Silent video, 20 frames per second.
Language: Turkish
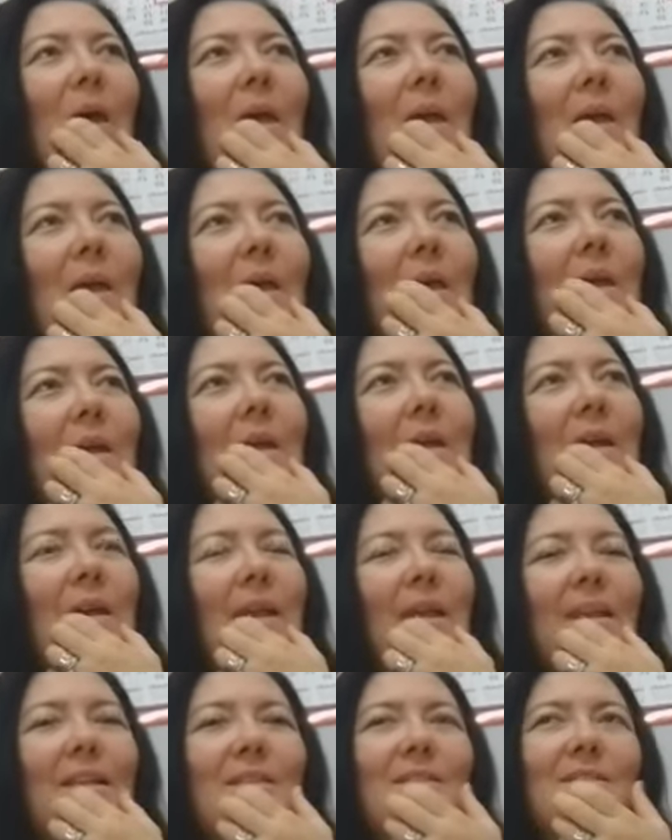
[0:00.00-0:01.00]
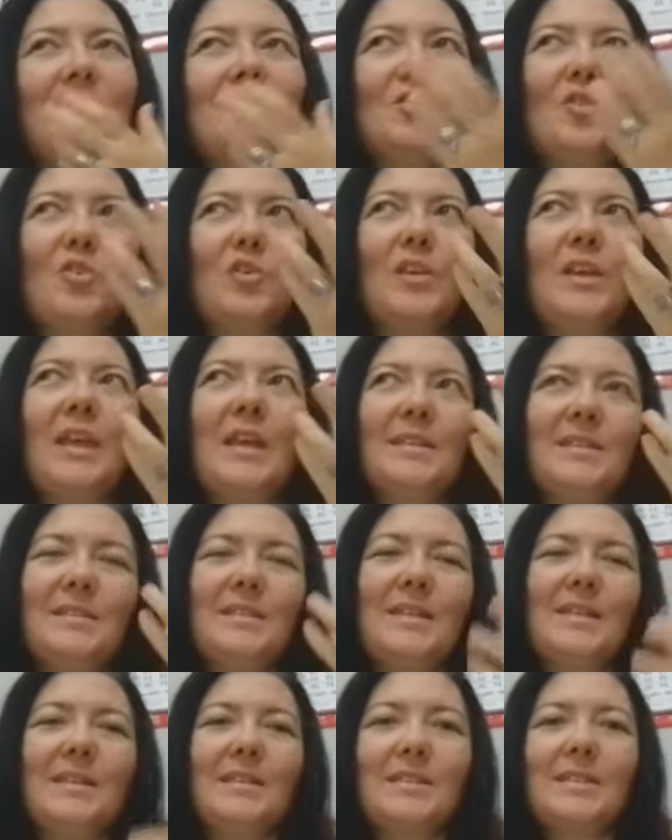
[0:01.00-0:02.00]
Ee, çok
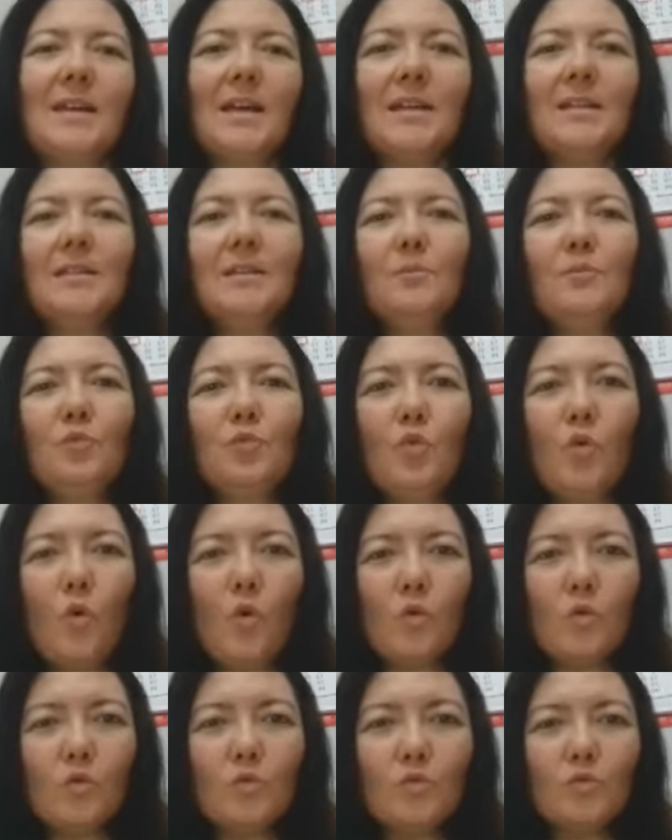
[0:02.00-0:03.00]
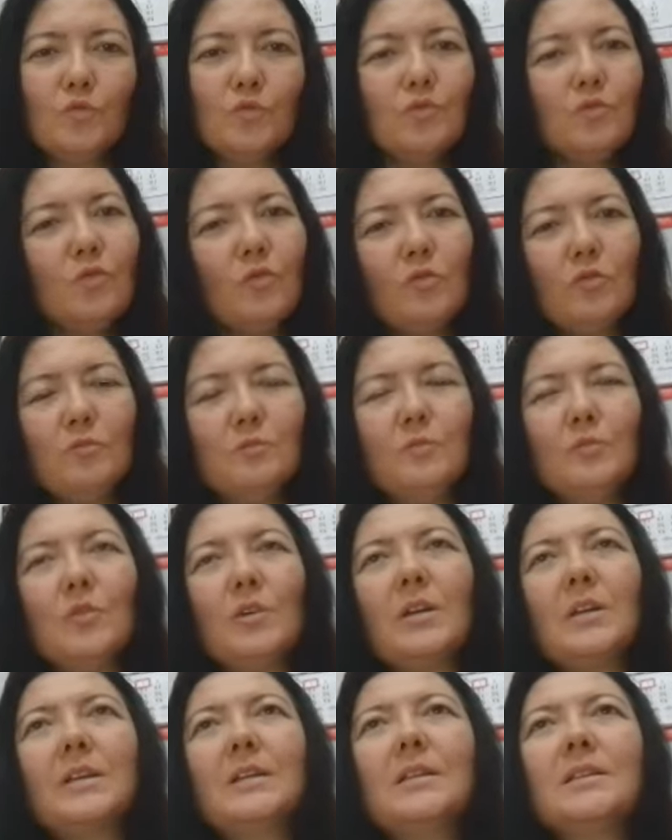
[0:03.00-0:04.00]
genç yaşlarda bu olgunluk
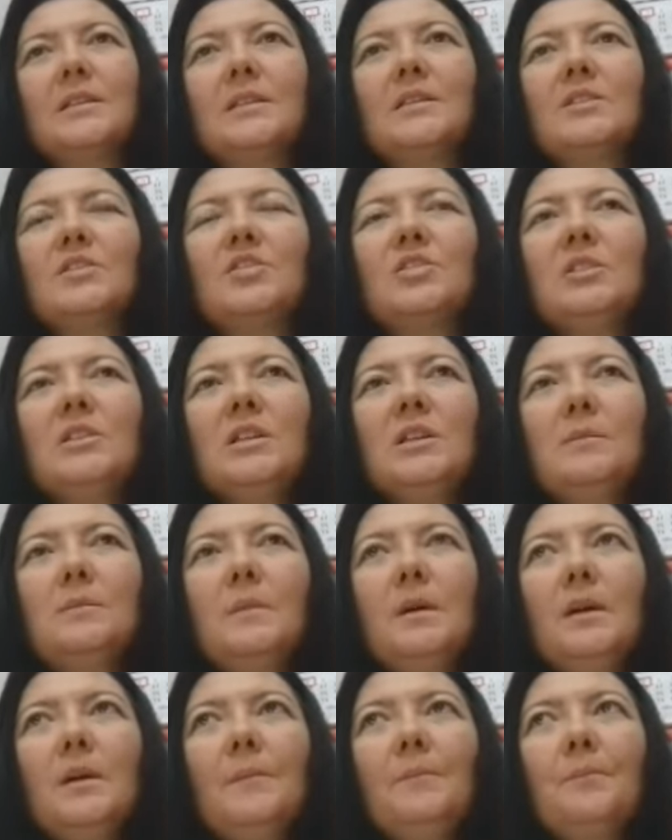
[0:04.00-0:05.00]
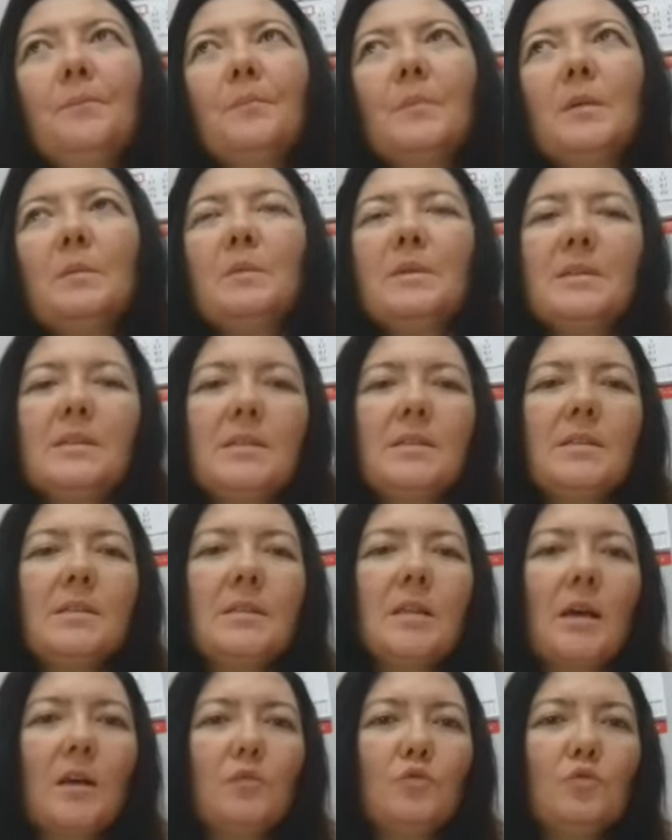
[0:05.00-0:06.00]
olmuyor arkadaşlar ama tabi
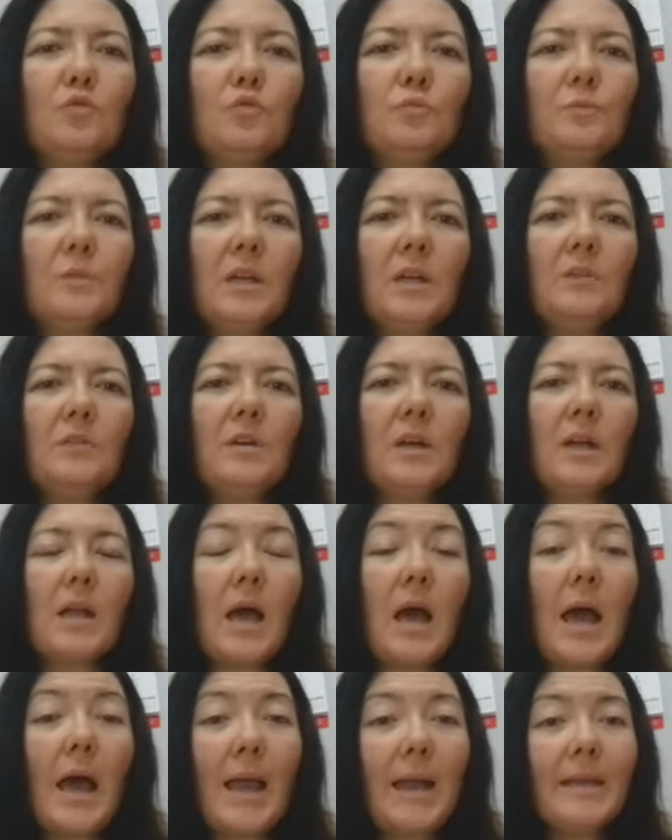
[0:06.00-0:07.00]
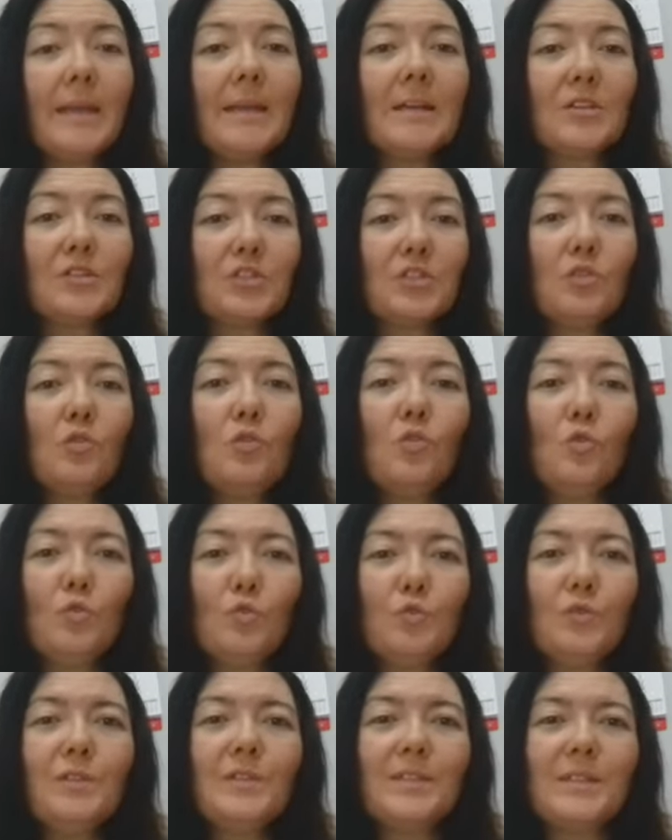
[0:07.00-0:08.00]
istisnai durumlar var. Her yaşta
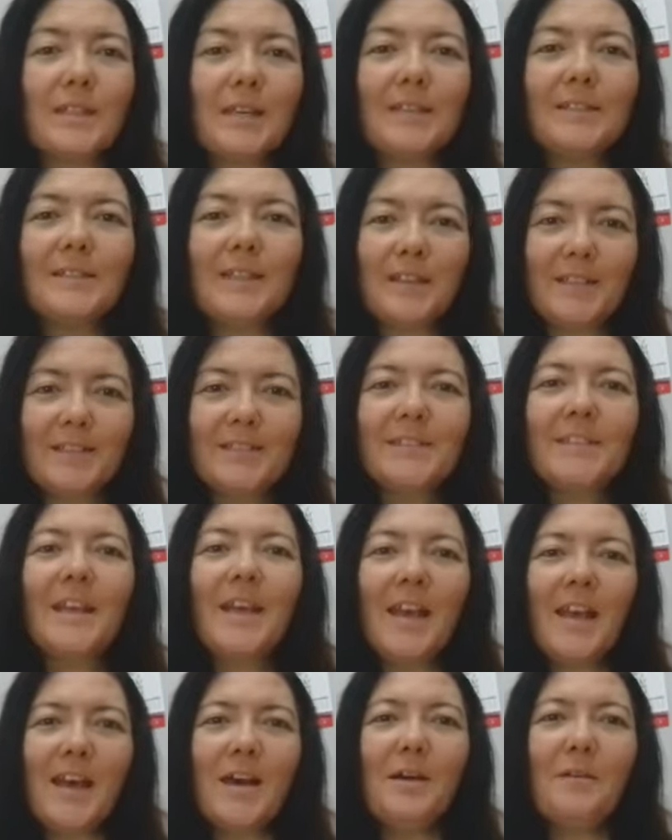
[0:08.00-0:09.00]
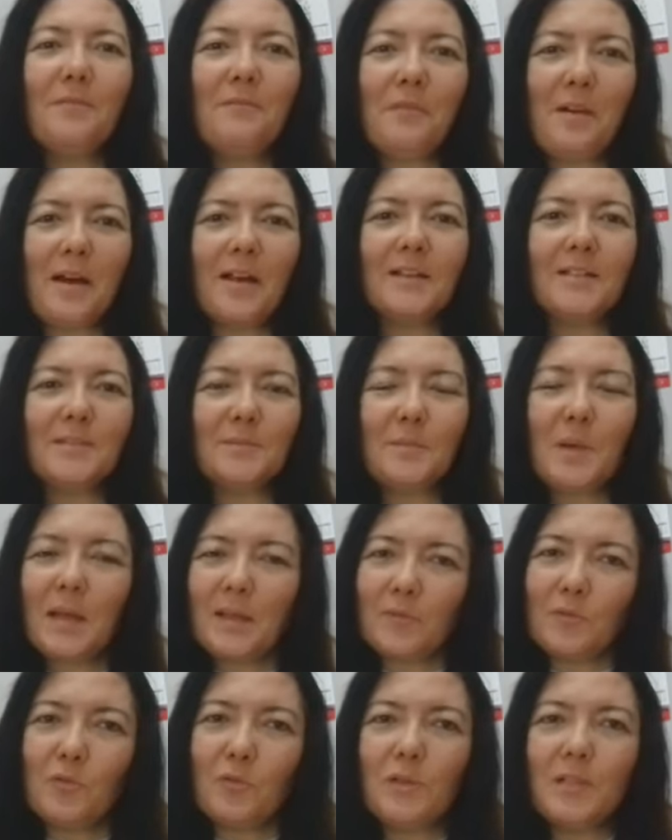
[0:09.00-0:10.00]
olgun insanlar vardı.
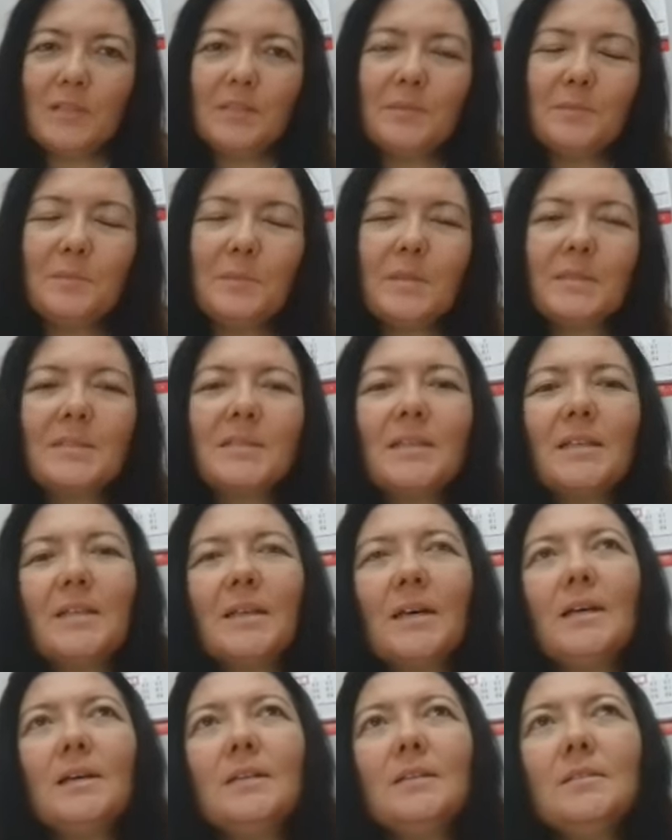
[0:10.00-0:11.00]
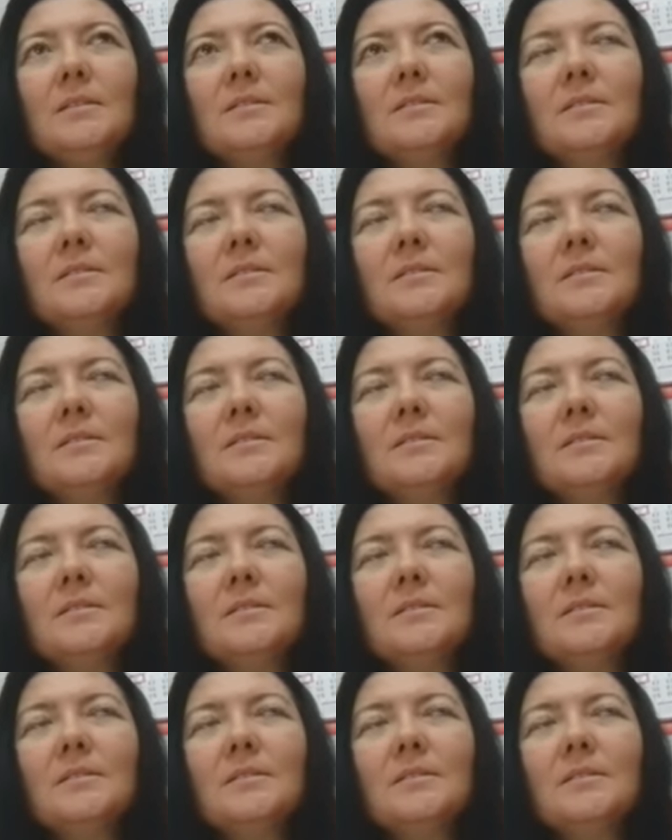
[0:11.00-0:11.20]
Ben öyleydim mesela.